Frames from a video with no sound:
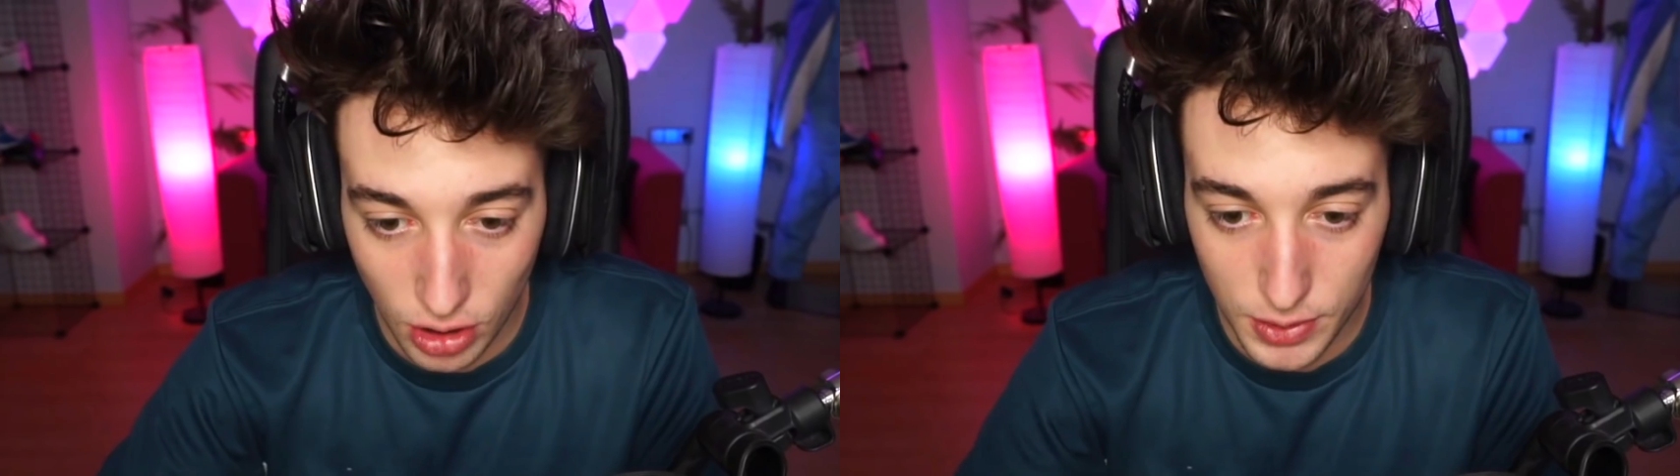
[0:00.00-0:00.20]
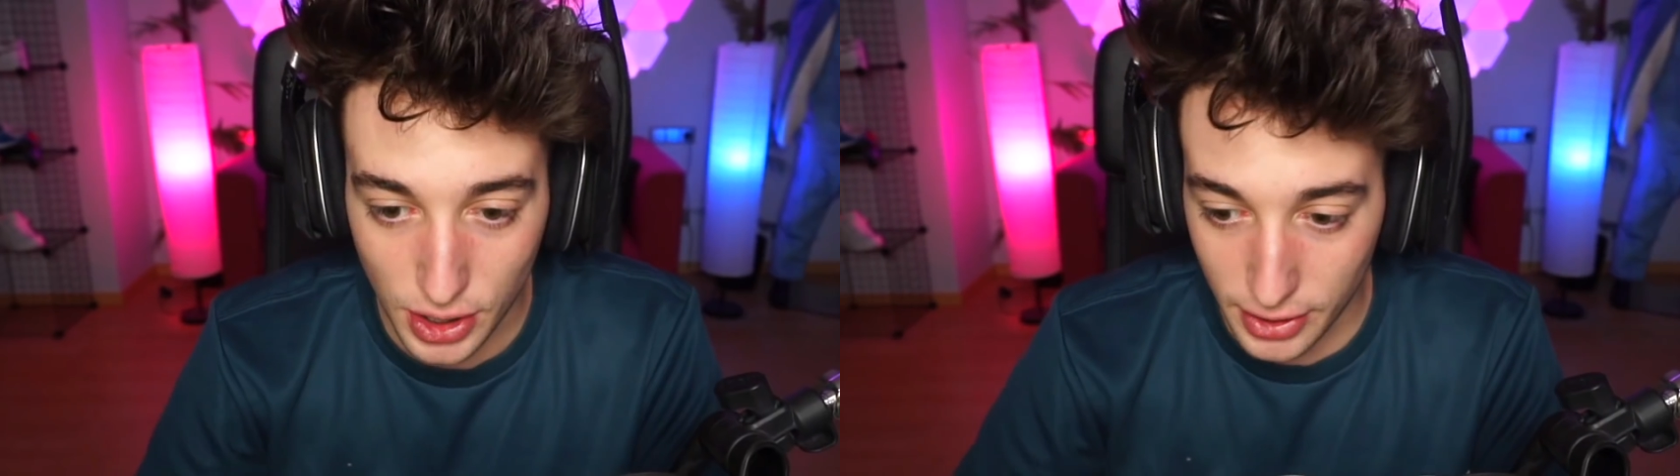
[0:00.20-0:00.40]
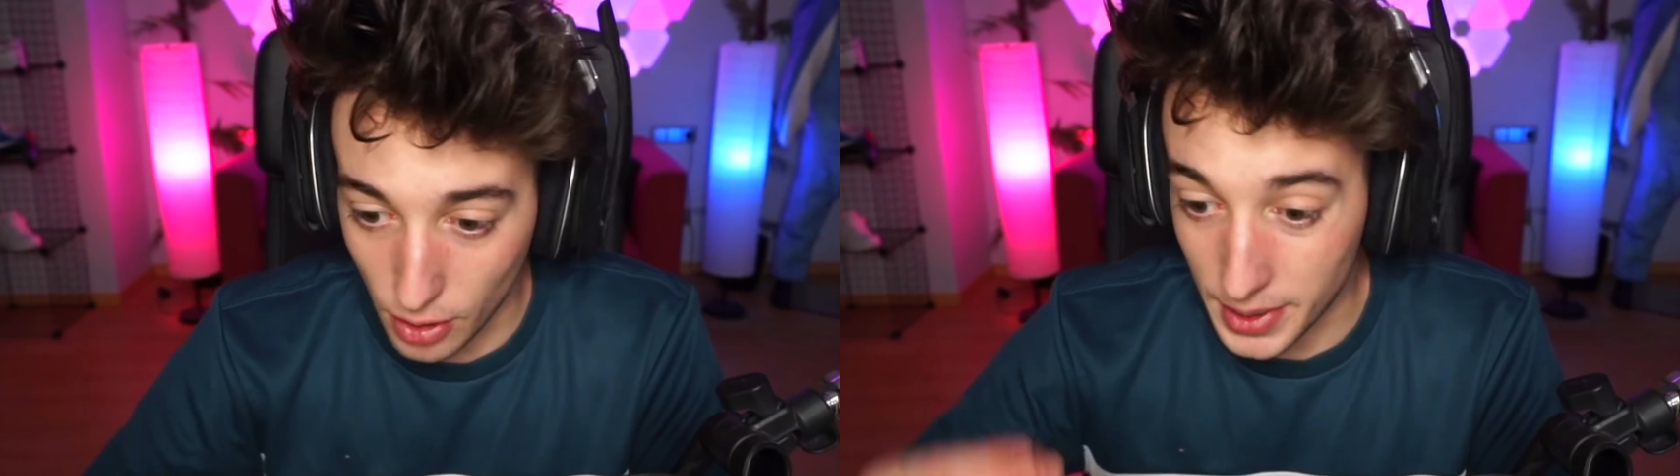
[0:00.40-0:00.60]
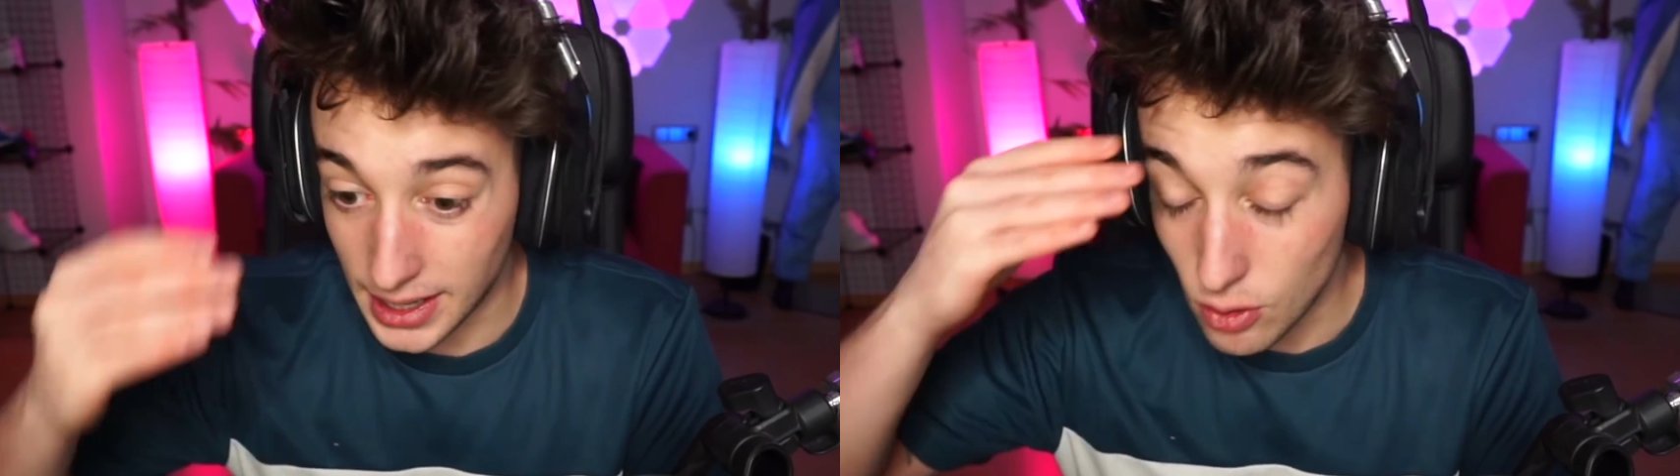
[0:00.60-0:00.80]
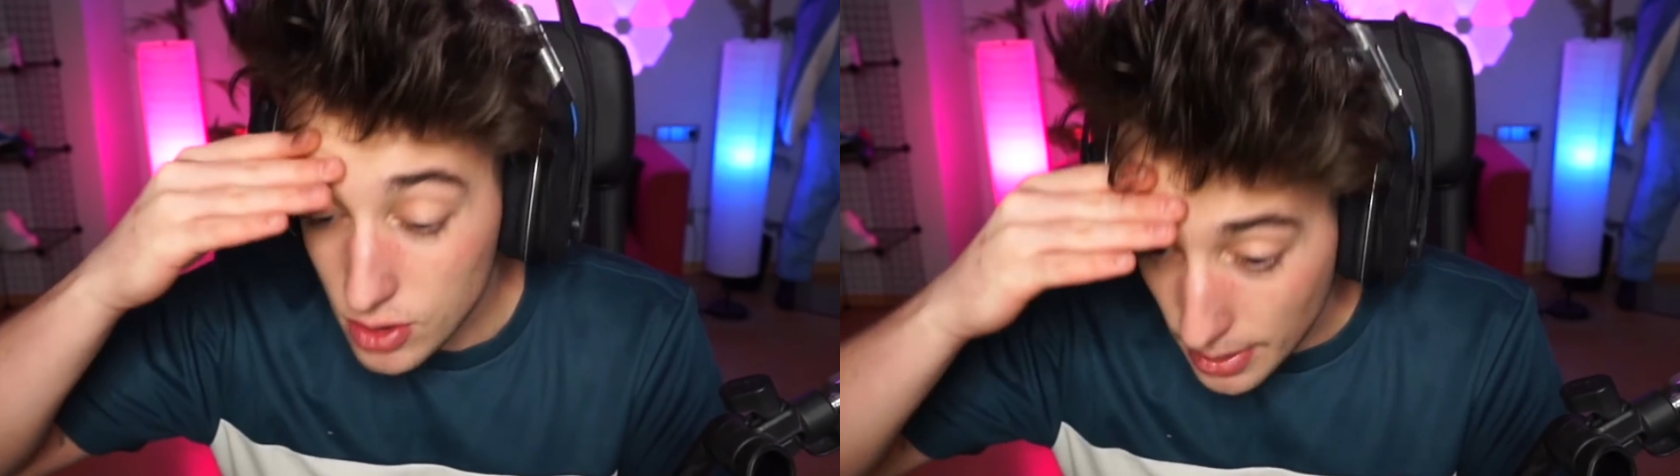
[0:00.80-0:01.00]
al vídeo y digo, me
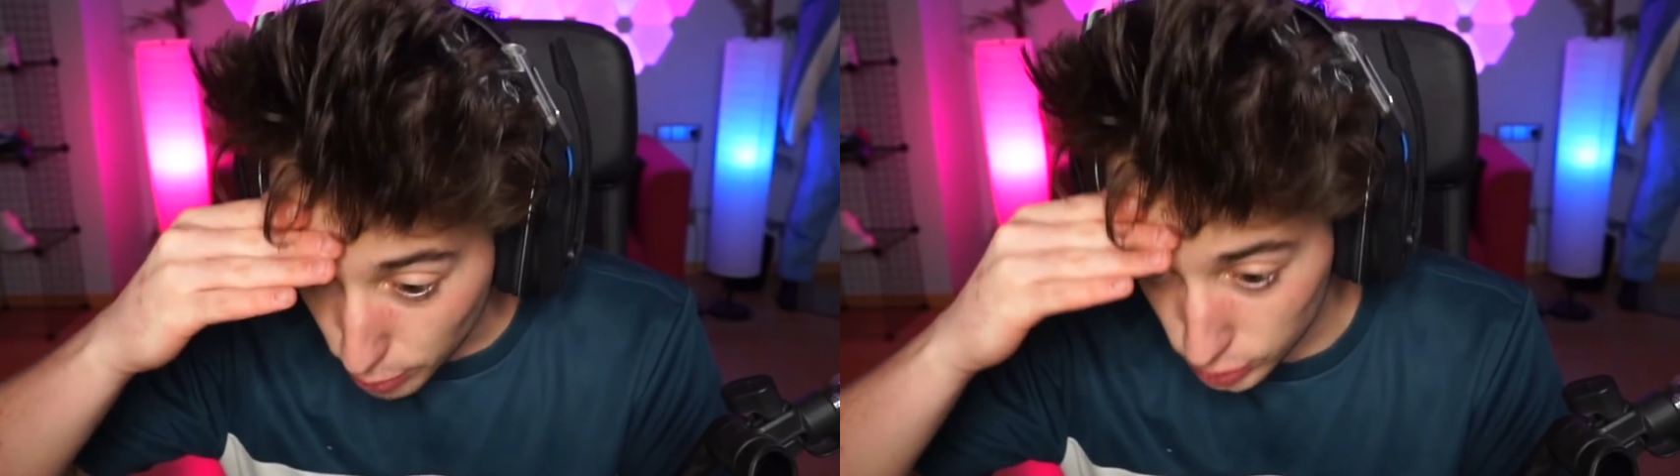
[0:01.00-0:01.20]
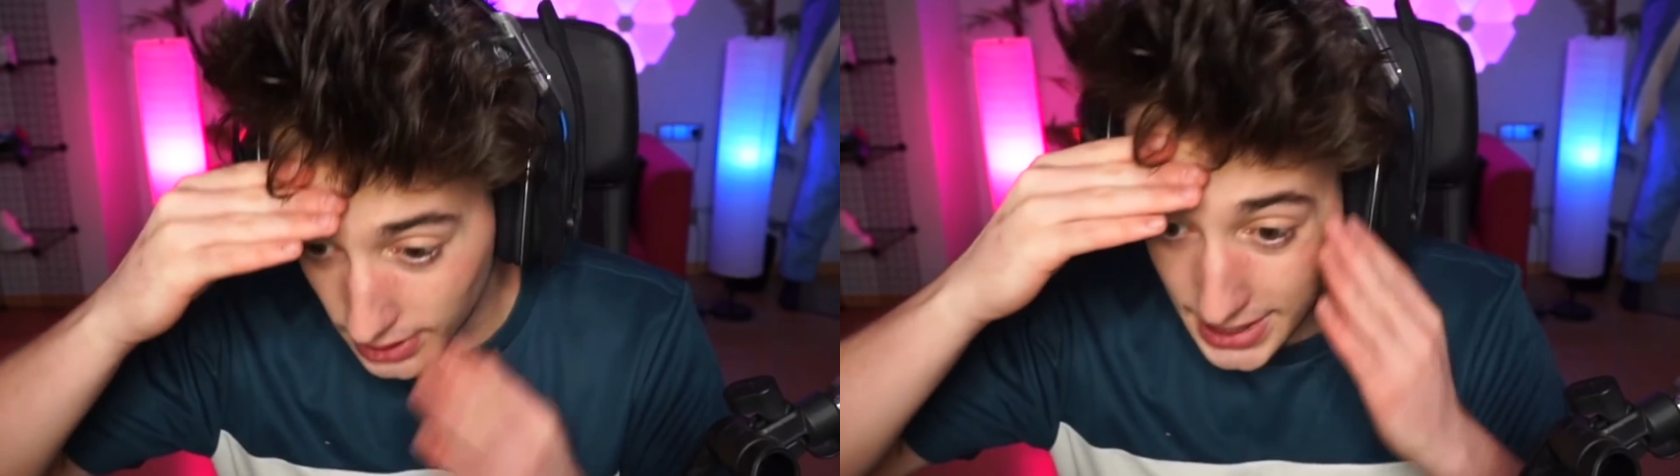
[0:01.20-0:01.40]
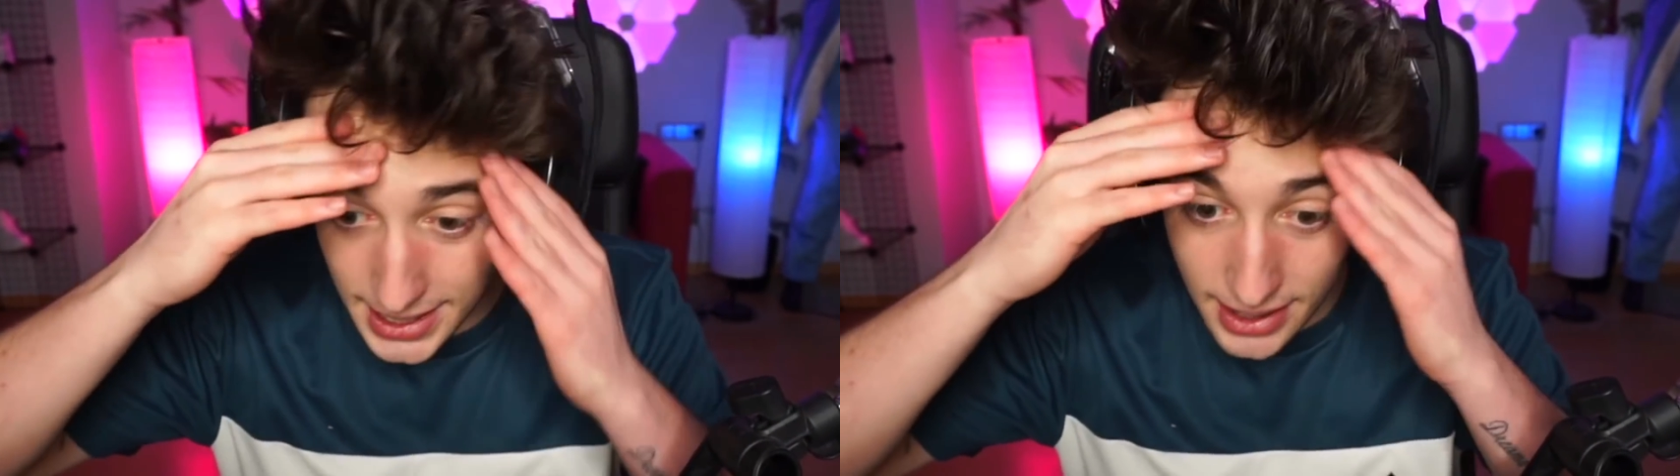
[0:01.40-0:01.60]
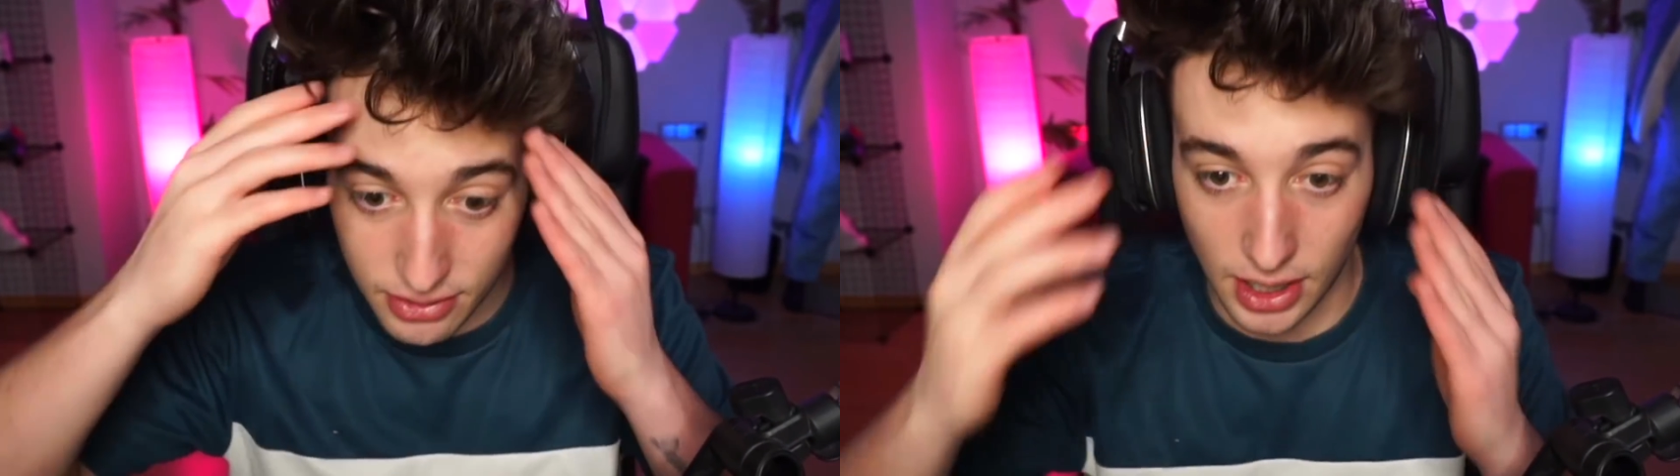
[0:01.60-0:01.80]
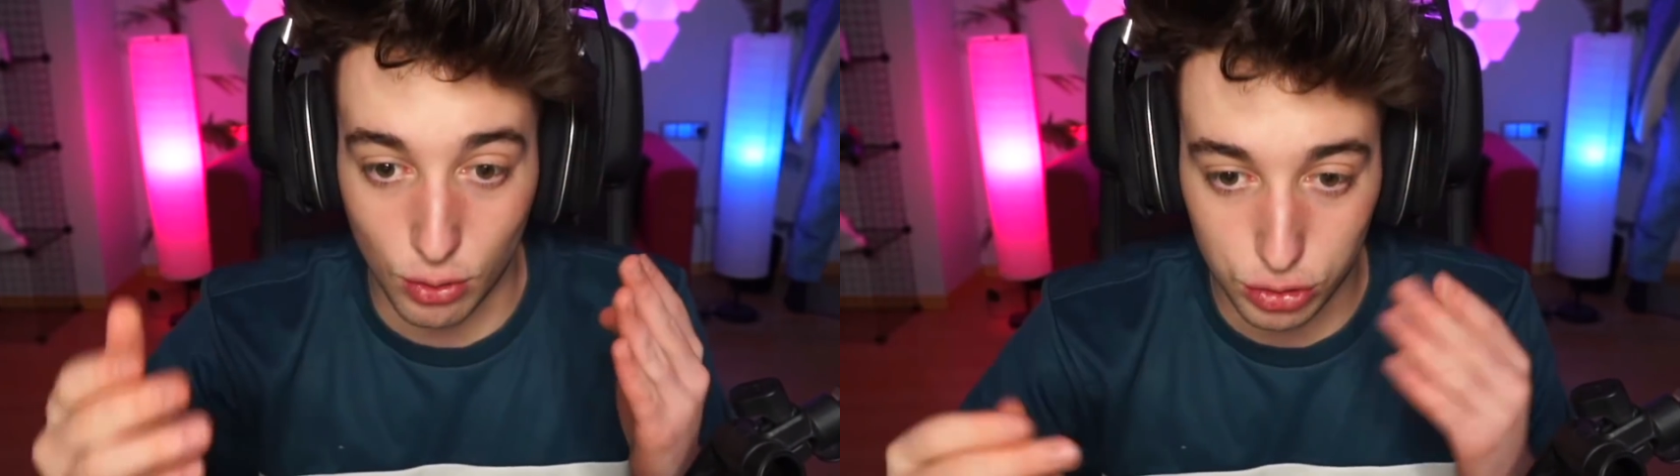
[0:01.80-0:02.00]
cago en la puta Que de gente
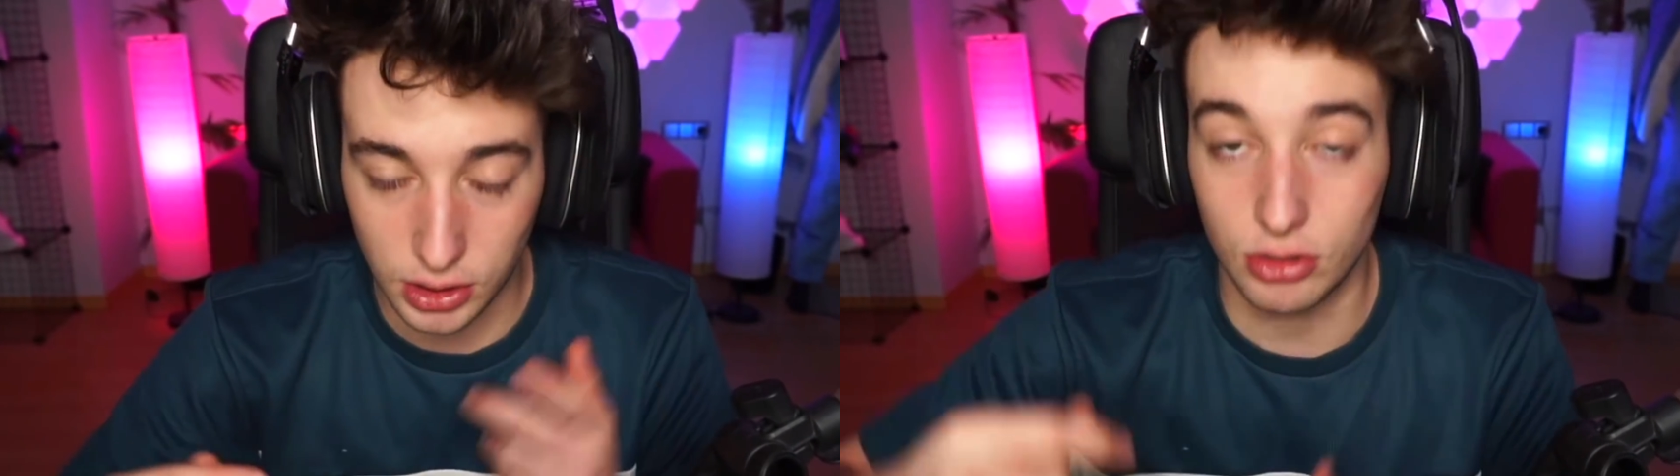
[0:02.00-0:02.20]
le ha gustado,